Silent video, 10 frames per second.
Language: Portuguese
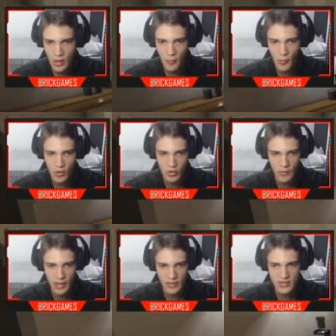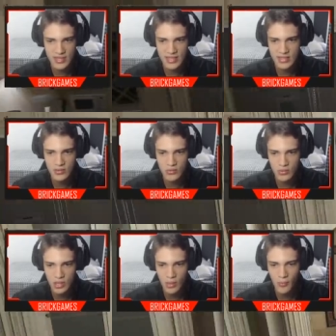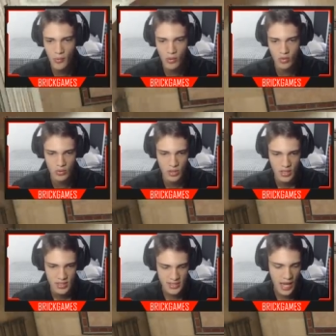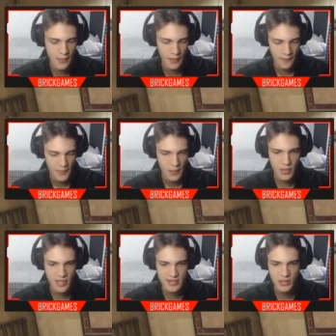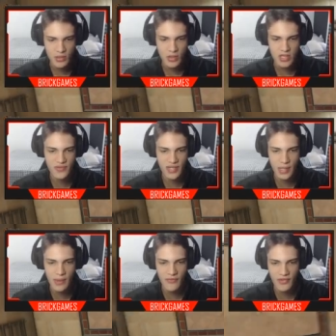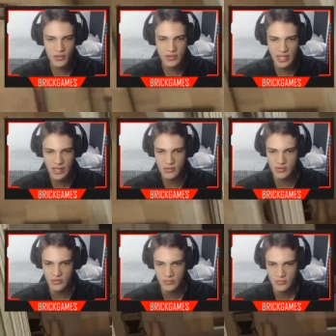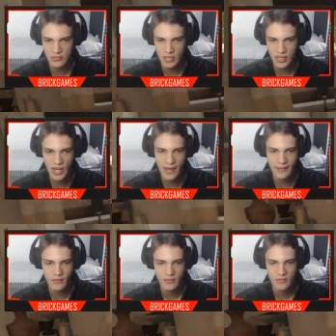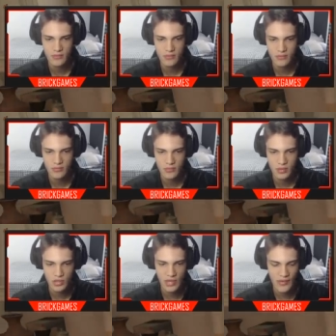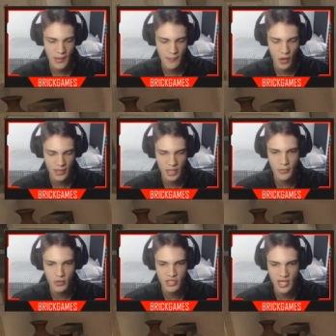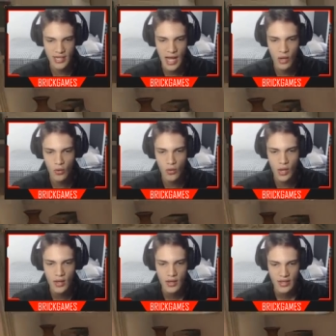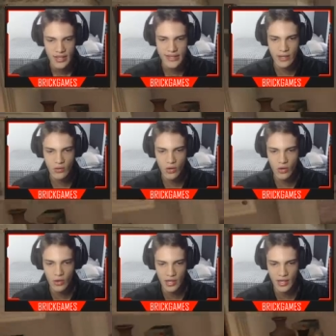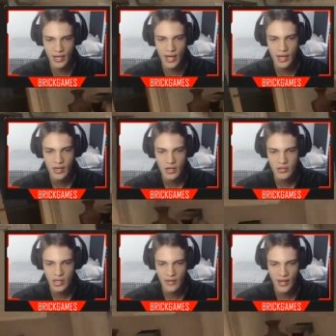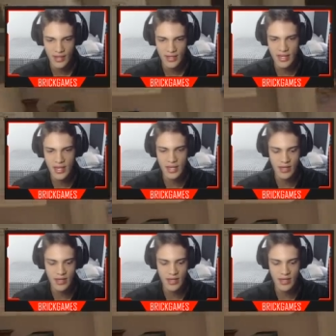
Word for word: um pouco, mano. Você tem que se controlar um pouco, sabe? Porque senão o negócio vai acabar ficando tenso, tá ligado? Deixa eu lavar minha mão Olha, aqui, não eu sei. cheguei da rua e tem corona, né? Deixa eu lavar aqui,